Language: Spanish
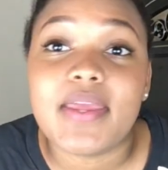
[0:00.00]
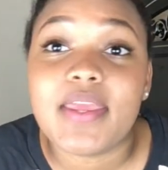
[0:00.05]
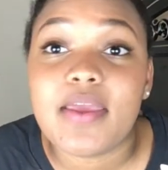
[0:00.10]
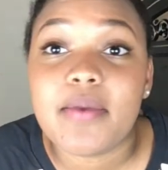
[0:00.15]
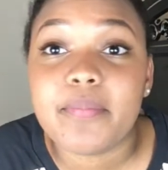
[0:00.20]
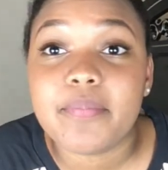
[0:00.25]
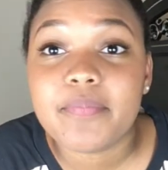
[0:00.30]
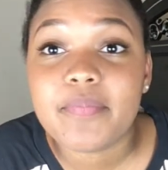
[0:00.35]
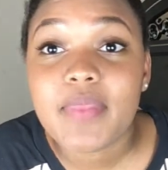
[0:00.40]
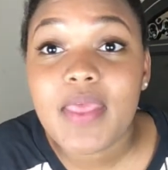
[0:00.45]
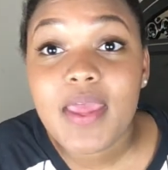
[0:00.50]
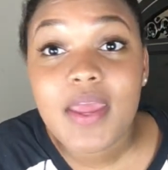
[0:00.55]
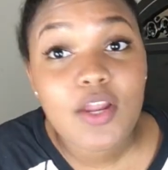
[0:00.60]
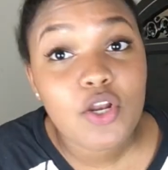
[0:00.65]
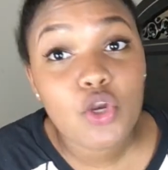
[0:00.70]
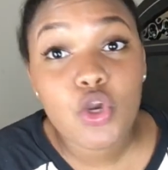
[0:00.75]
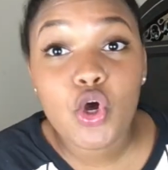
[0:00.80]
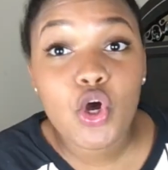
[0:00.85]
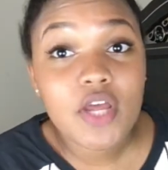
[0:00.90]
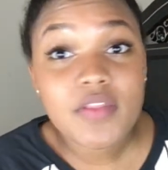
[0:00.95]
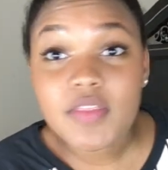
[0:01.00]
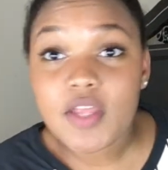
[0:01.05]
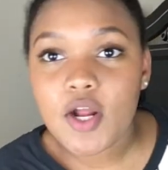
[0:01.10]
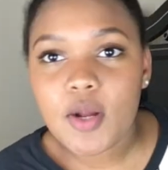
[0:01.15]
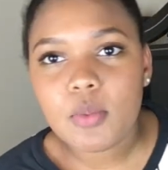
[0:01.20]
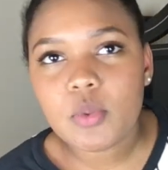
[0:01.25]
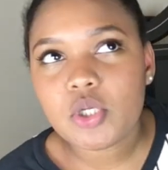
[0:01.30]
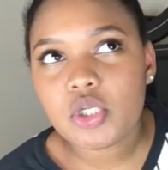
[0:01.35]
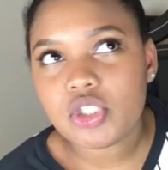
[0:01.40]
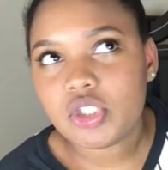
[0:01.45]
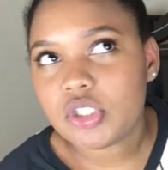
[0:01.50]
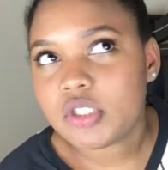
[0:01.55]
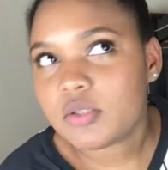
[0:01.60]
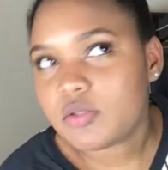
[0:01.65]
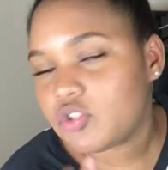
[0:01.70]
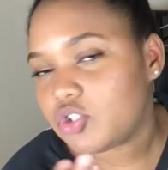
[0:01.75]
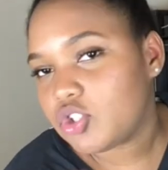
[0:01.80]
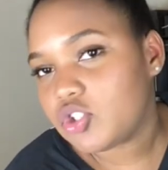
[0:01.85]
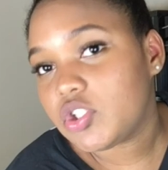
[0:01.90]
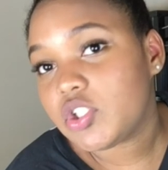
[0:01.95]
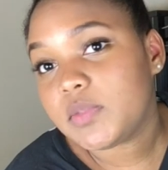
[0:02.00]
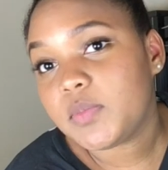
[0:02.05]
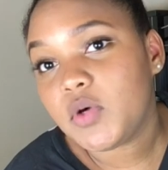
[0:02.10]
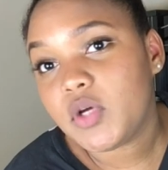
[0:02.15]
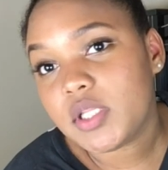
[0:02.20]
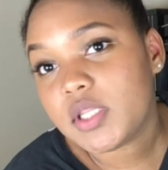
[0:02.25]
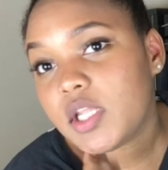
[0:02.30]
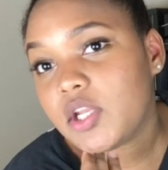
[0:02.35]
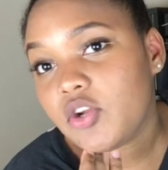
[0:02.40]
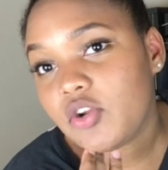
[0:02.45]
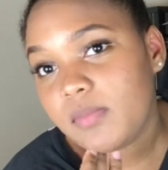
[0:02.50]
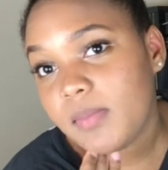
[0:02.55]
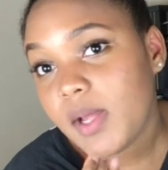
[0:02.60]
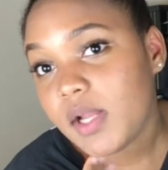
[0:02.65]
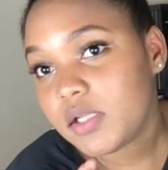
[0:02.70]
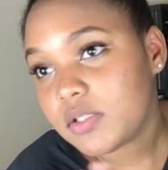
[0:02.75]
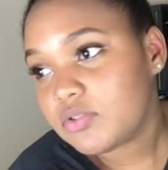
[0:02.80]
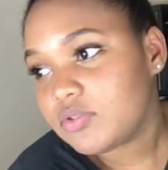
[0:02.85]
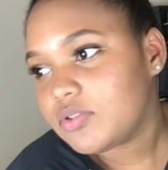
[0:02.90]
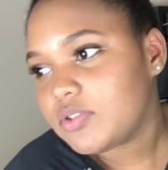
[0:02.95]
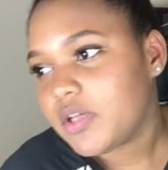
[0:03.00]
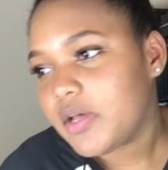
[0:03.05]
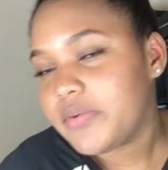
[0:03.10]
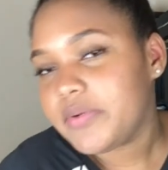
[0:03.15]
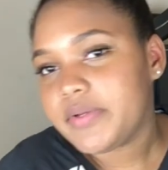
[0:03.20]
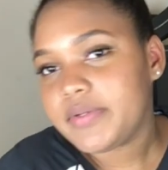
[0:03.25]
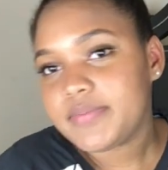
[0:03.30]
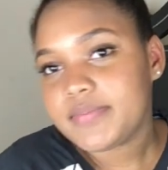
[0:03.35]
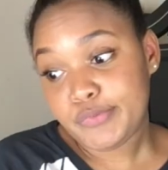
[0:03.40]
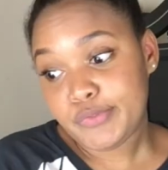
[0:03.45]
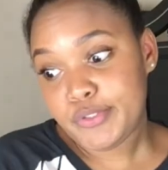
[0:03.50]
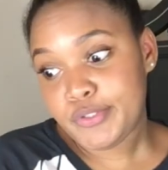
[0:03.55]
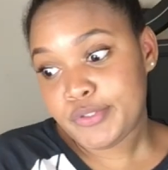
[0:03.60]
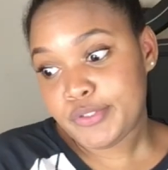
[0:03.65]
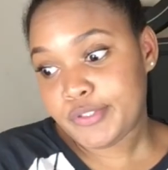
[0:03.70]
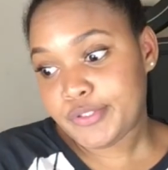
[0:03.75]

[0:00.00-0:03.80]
¿Quién? No gente como nosotros, nosotros somos gente normal, tú sabes.